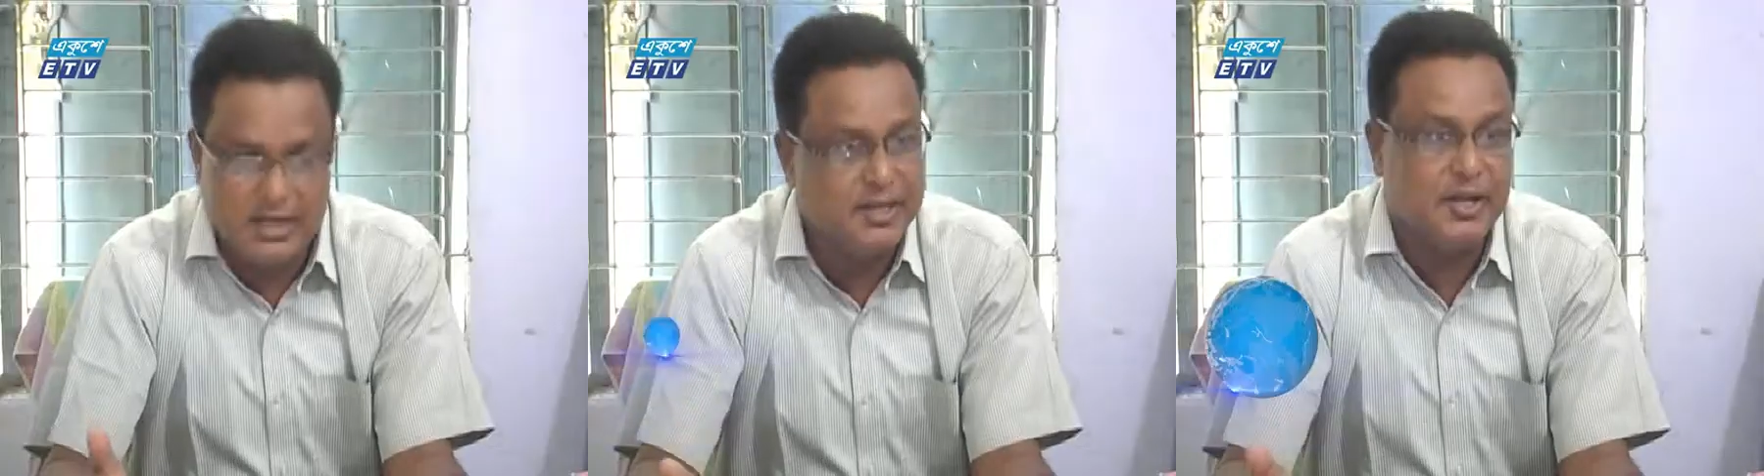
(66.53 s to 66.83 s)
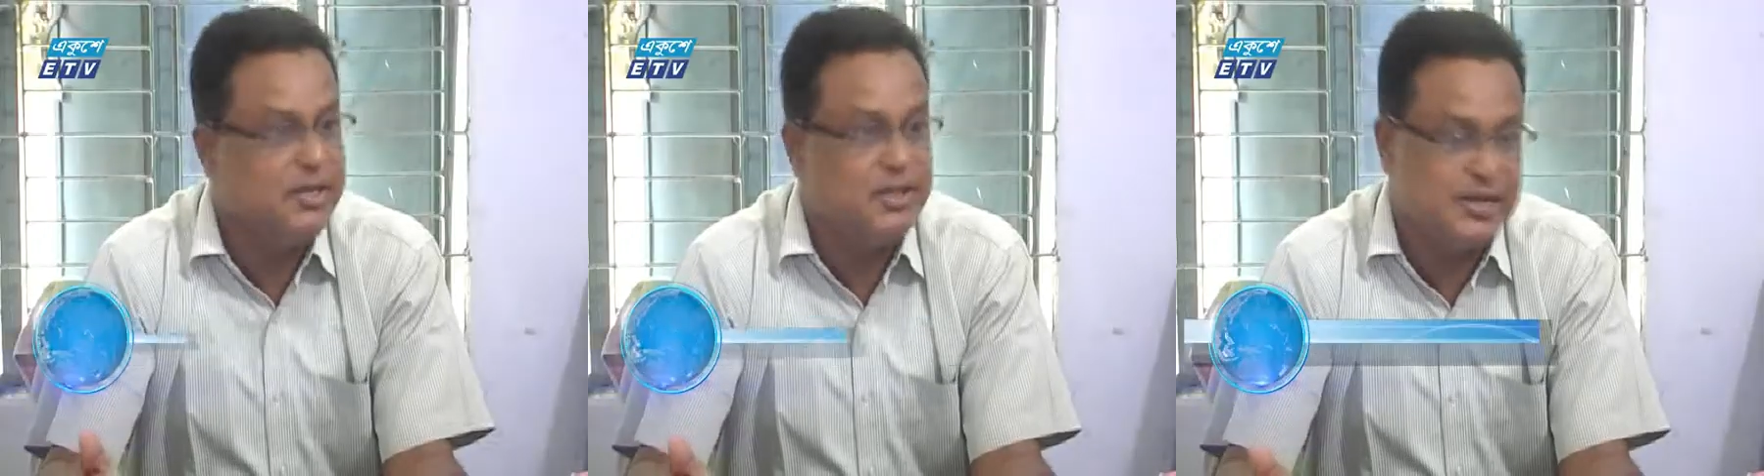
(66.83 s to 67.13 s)
কি কি
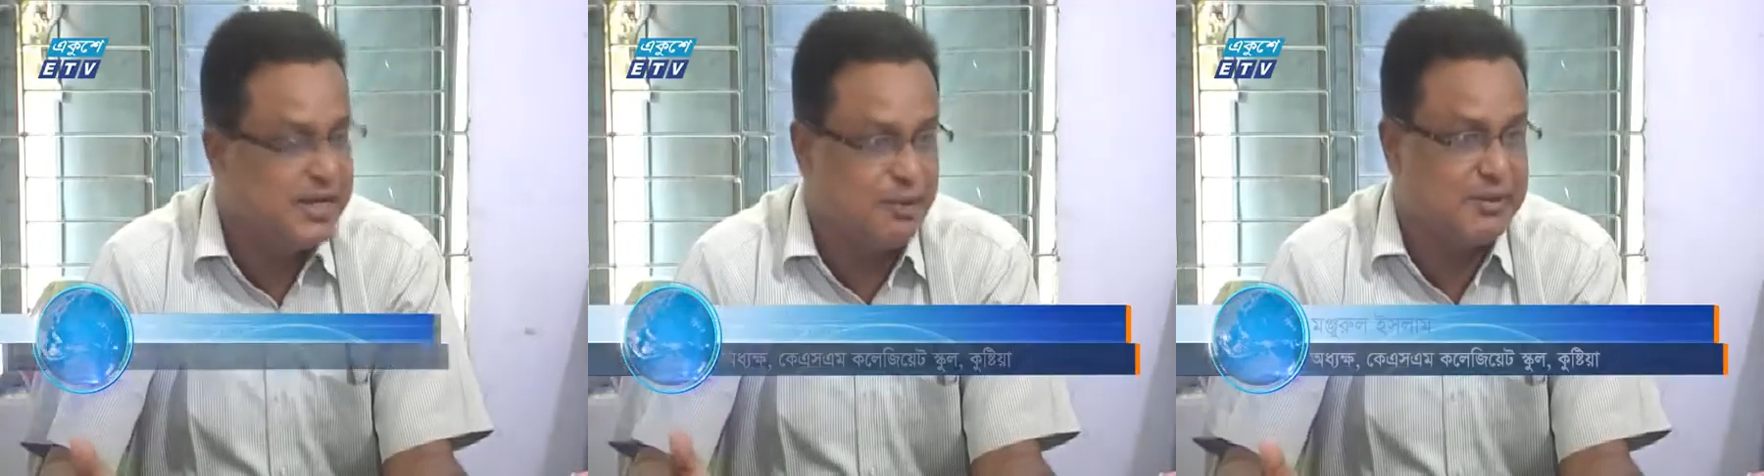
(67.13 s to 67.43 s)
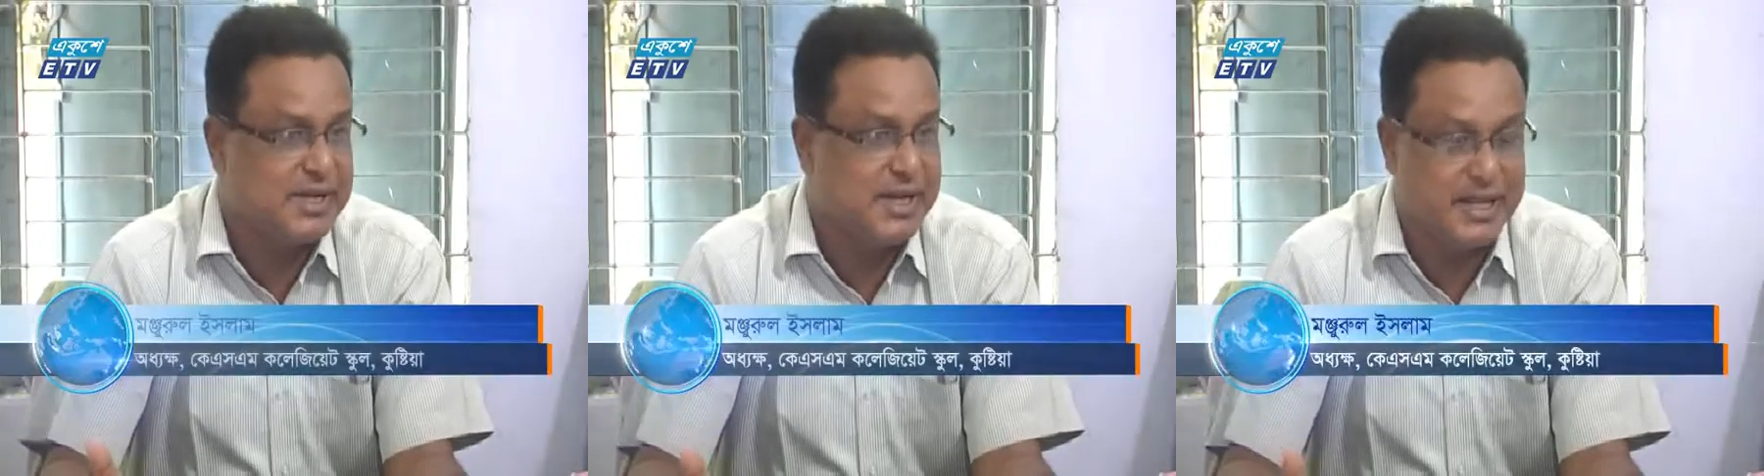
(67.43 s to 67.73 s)
জানিয়েছে সেটা আমার
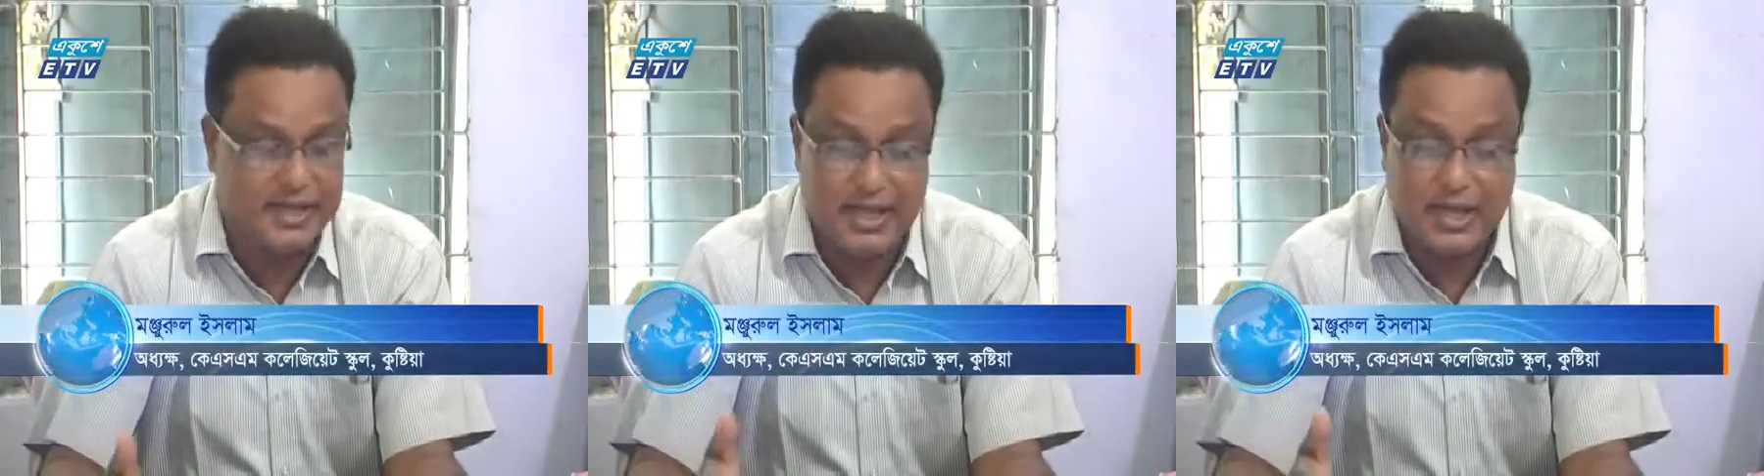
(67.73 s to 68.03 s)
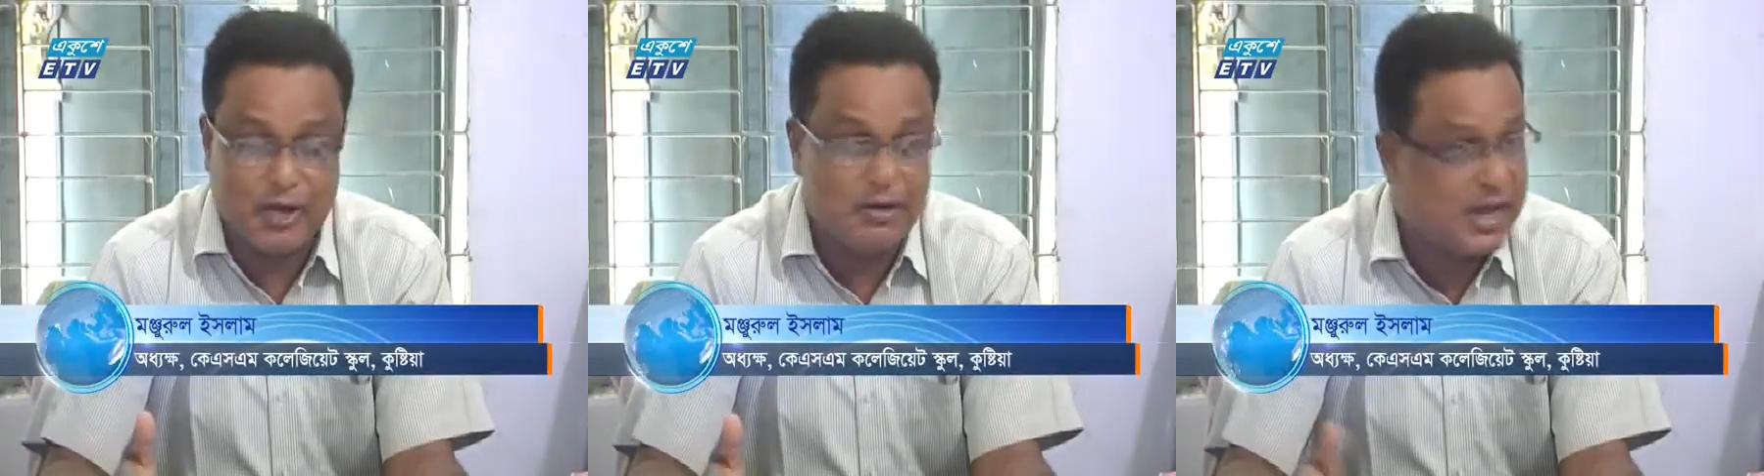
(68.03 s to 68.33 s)
জানা নাই
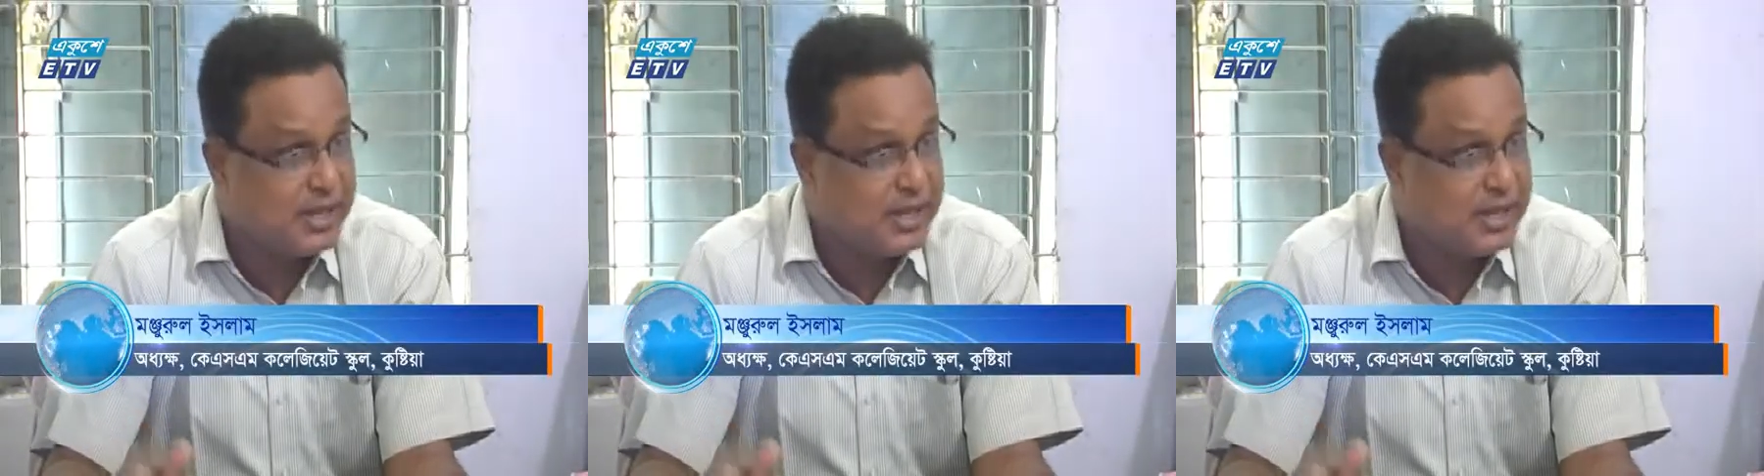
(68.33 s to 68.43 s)
কারণ কাল